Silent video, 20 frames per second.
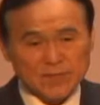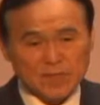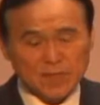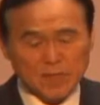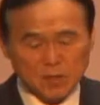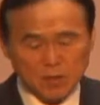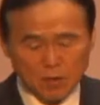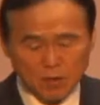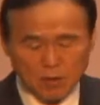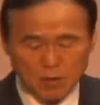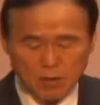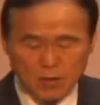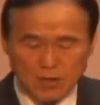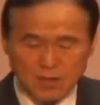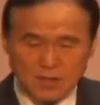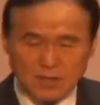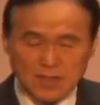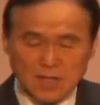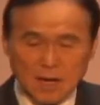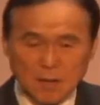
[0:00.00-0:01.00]
그리고
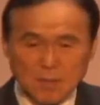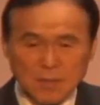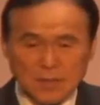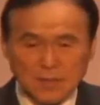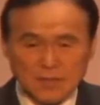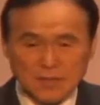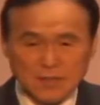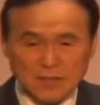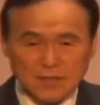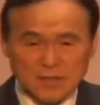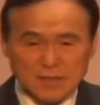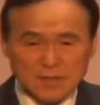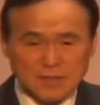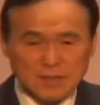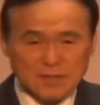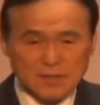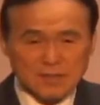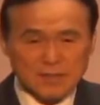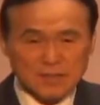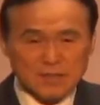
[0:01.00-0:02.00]
그 다음에는
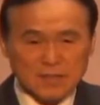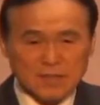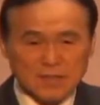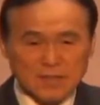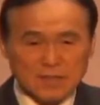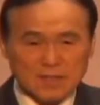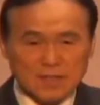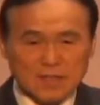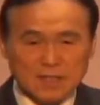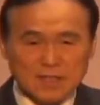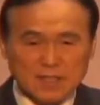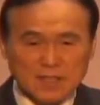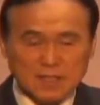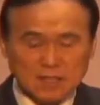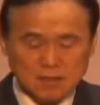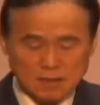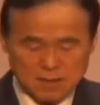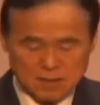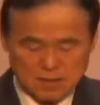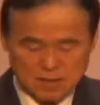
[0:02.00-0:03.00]

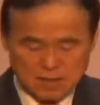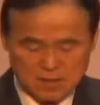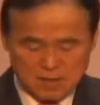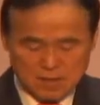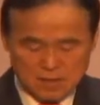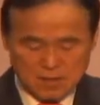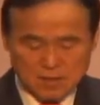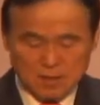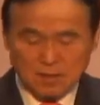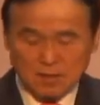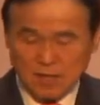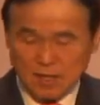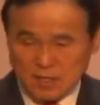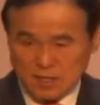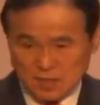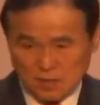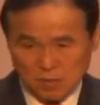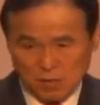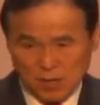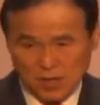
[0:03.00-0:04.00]
거기서 형
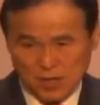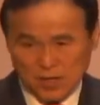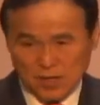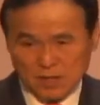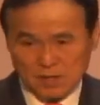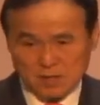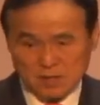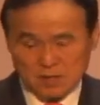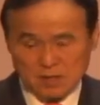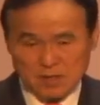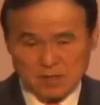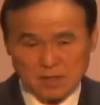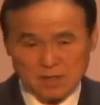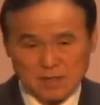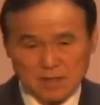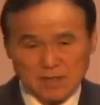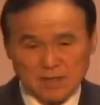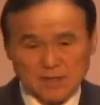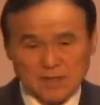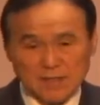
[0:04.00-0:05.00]
에서와 헤어져서
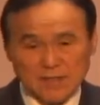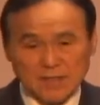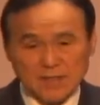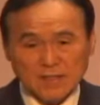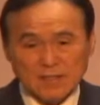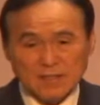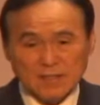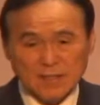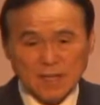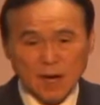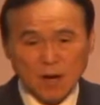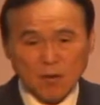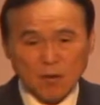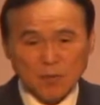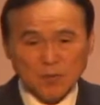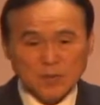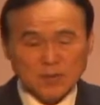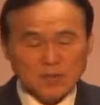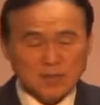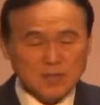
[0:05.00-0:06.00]

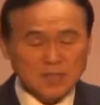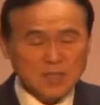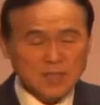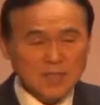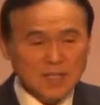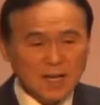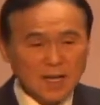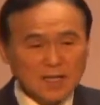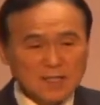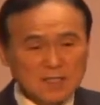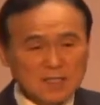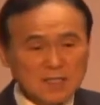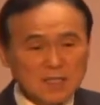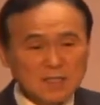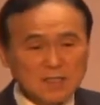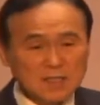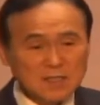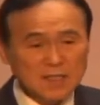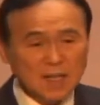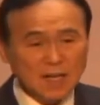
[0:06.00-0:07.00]
야곱은 어디다가
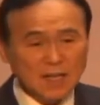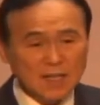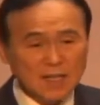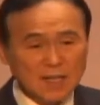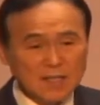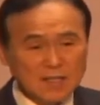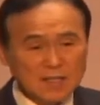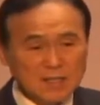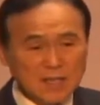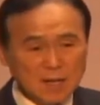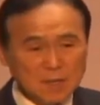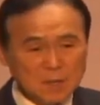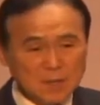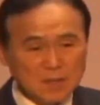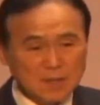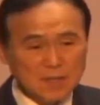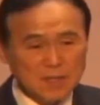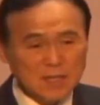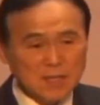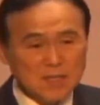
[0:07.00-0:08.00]
정착을 했느냐
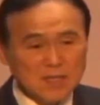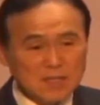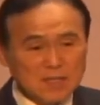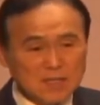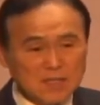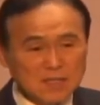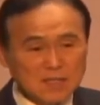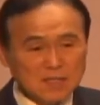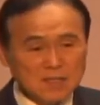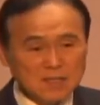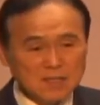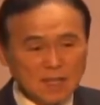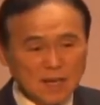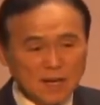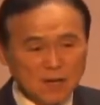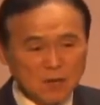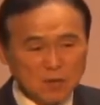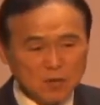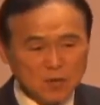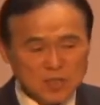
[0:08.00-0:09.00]
하면은
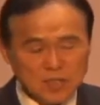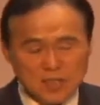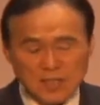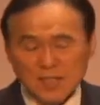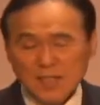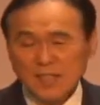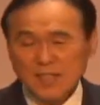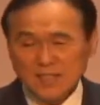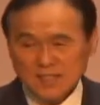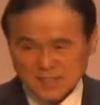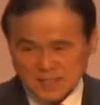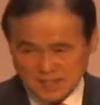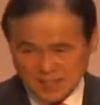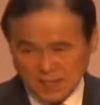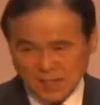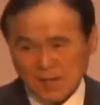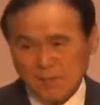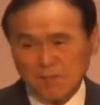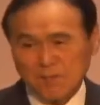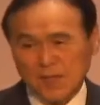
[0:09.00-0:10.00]
정착한 곳이
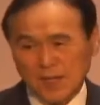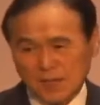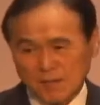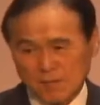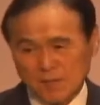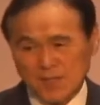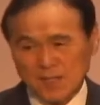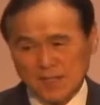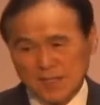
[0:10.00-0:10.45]
세겜 땅입니다.